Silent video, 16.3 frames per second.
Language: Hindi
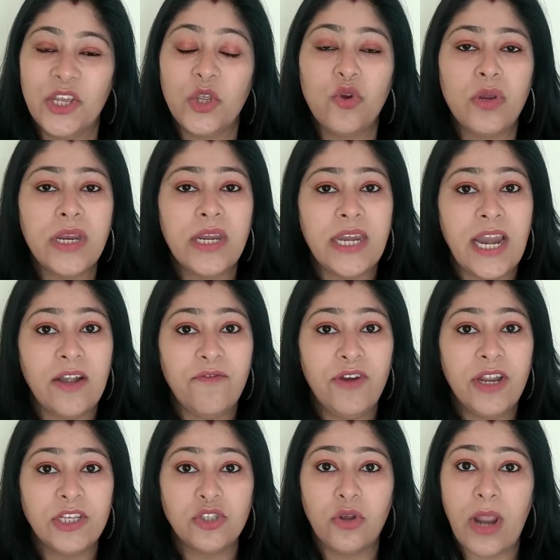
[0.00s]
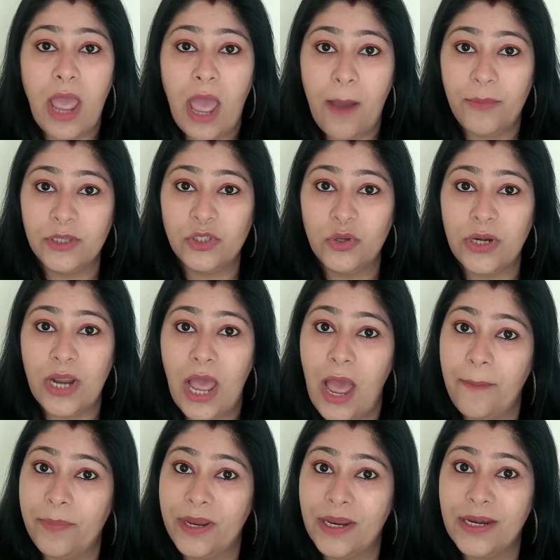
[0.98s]
क्योंकि नेटफ्लिक्स और अमेजोन
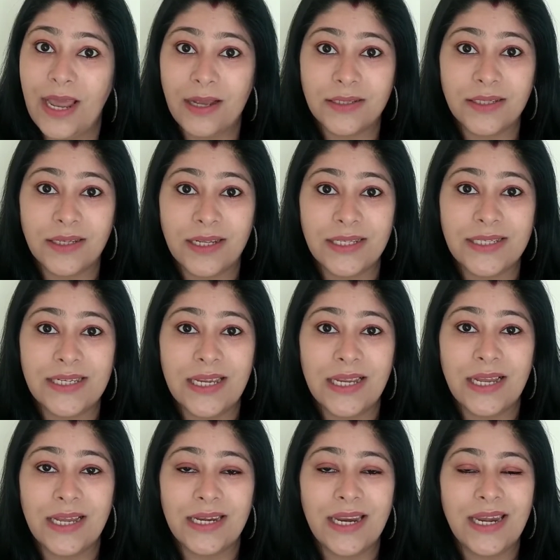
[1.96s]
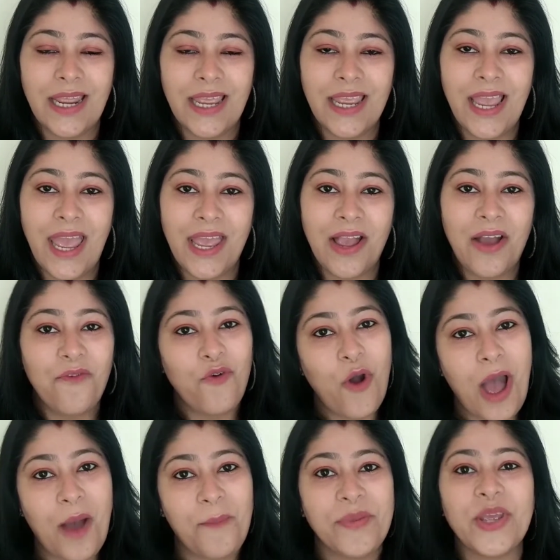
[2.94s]
आपके डार्क सर्कल्स ठीक करने नहीं आएगा वो
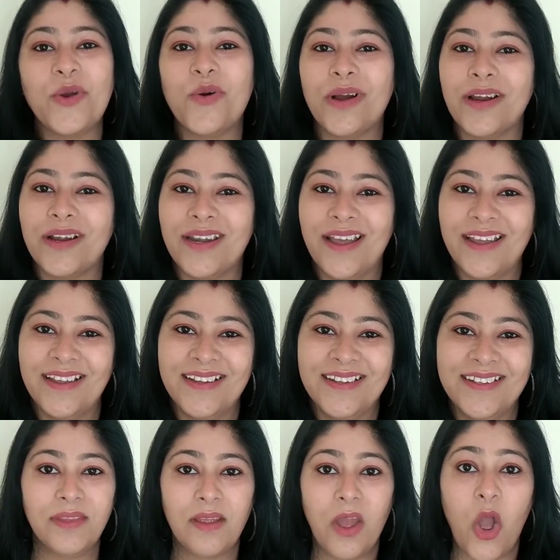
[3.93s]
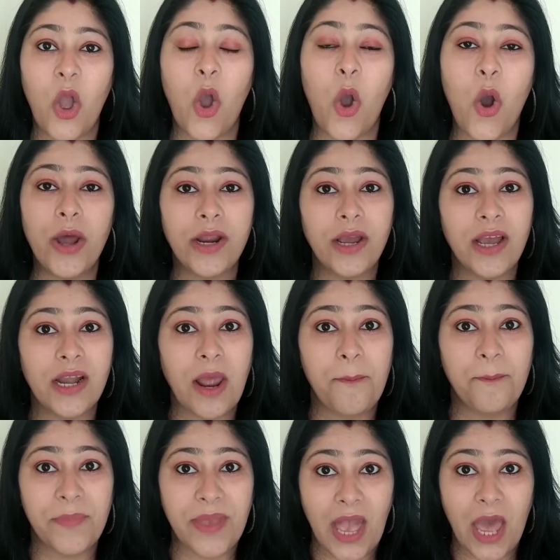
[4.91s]
आप ही को करना है और अगर
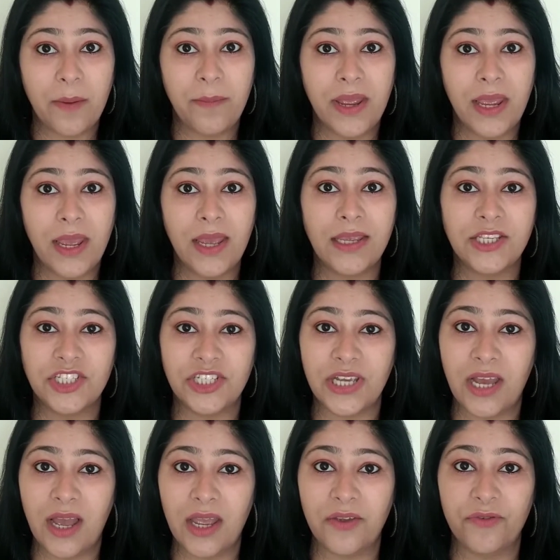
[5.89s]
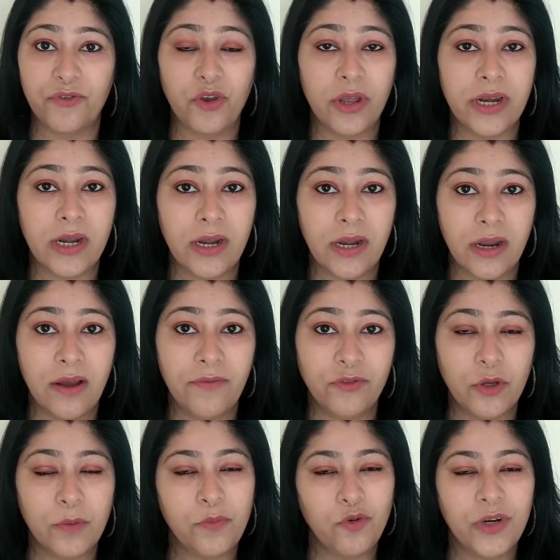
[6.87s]
आप प्यार में हैं जी हाँ इफ यू आर इन
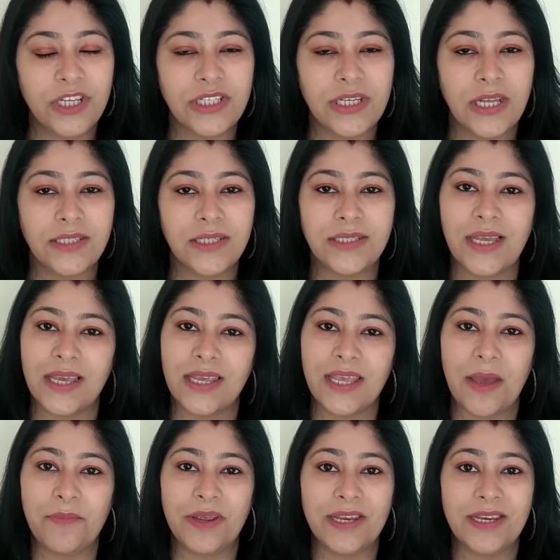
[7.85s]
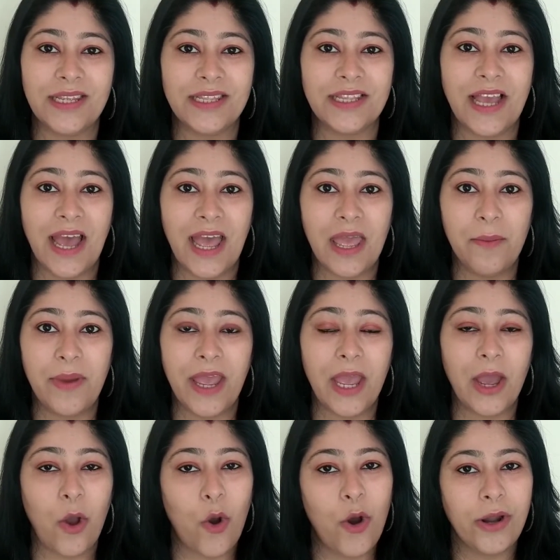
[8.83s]
लव तो पूरी चांसेस हैं कि आपकी नींद गायब
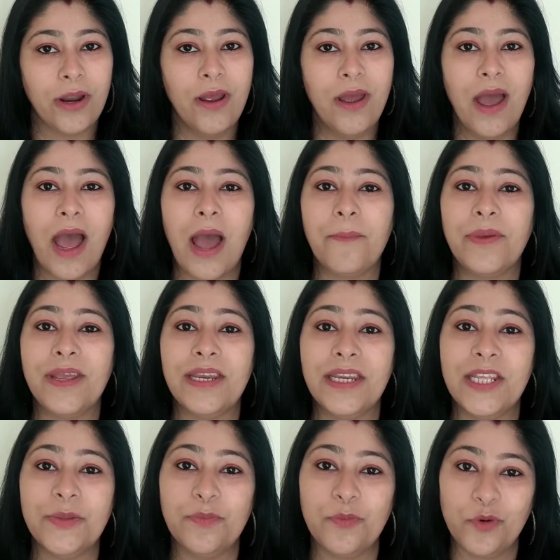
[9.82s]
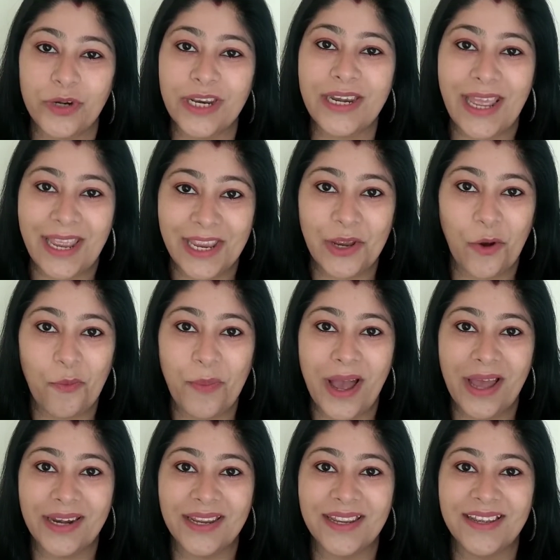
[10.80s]
है और आपकी नींद पूरी नहीं हो
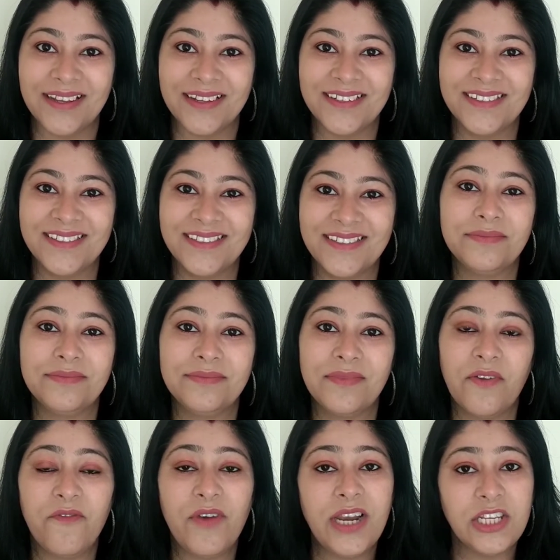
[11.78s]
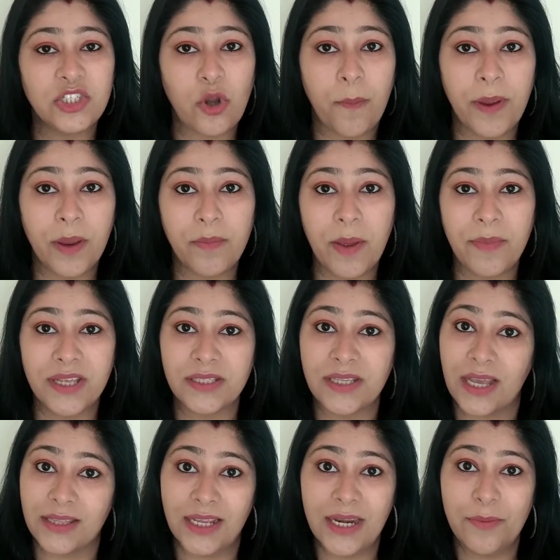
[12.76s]
पा रही है वेल well, इस टॉपिक में मैं
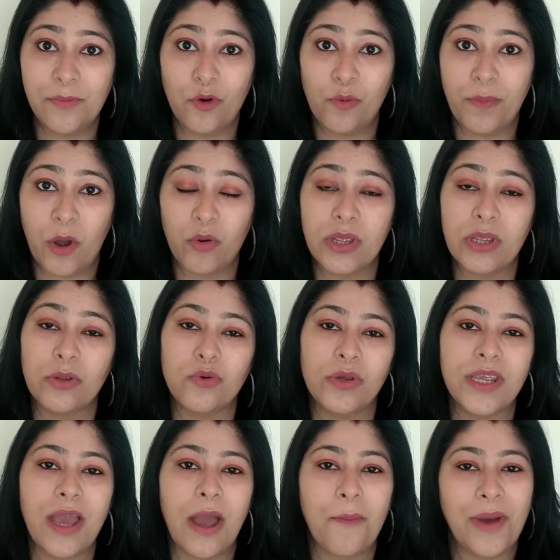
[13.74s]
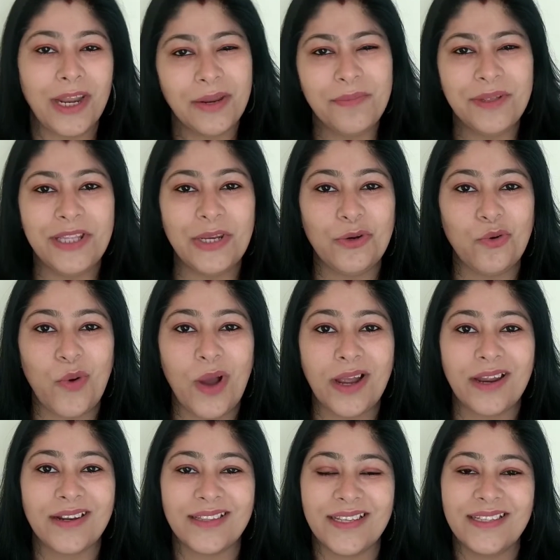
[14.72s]
ज्यादा नहीं बोल पाऊंगी क्योंकि हमारे भी दिन हुआ
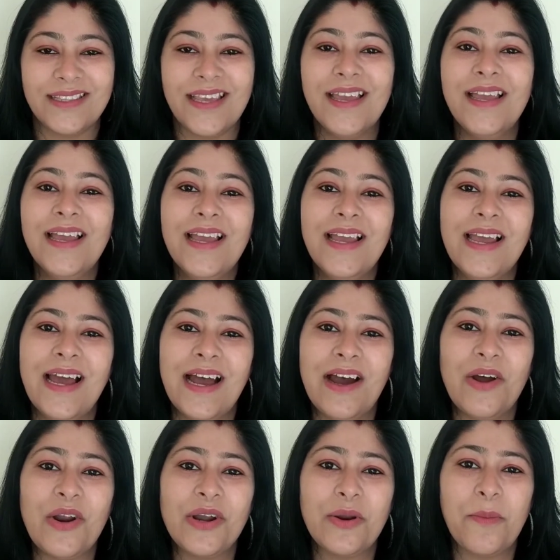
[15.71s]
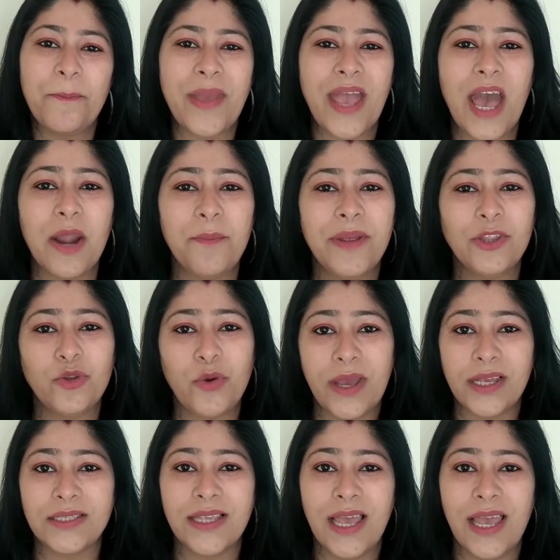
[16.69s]
करते थे और प्यार में तो
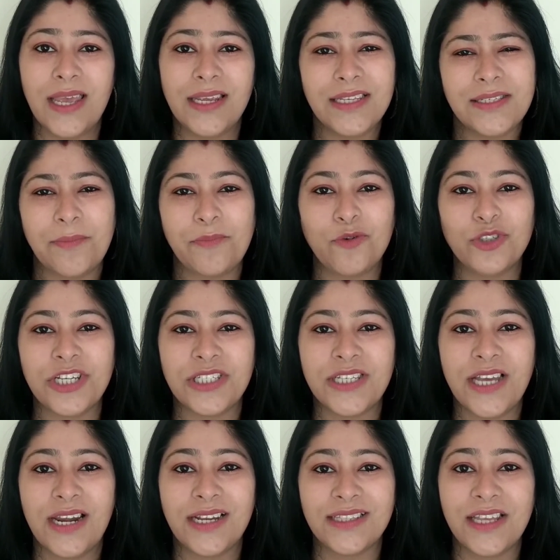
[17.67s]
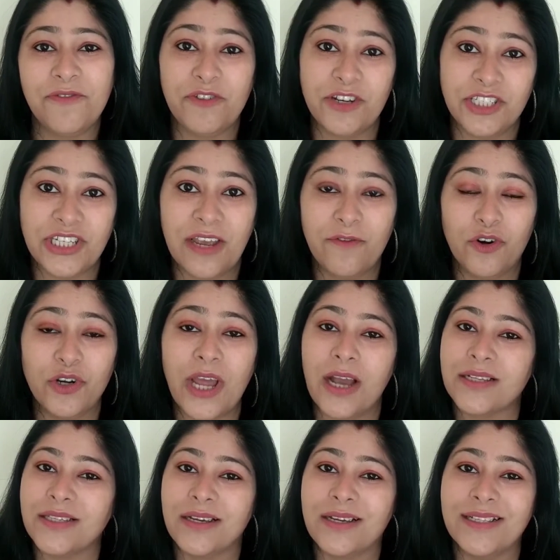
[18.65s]
ऐसा है कि सब कुछ अच्छा लगता है फिर चाहे वो
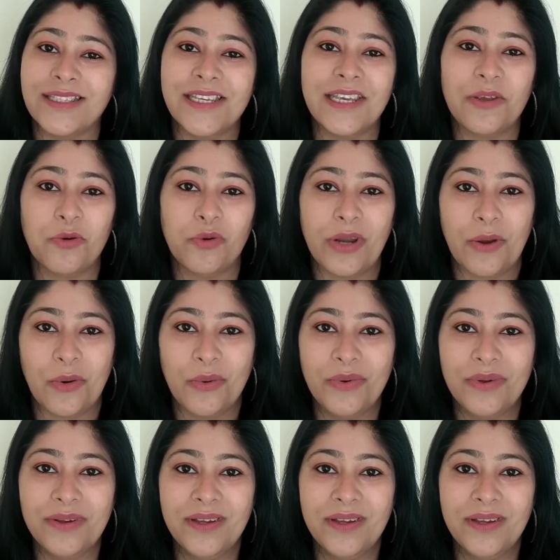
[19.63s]
डार्क सर्कल से क्यों ना हो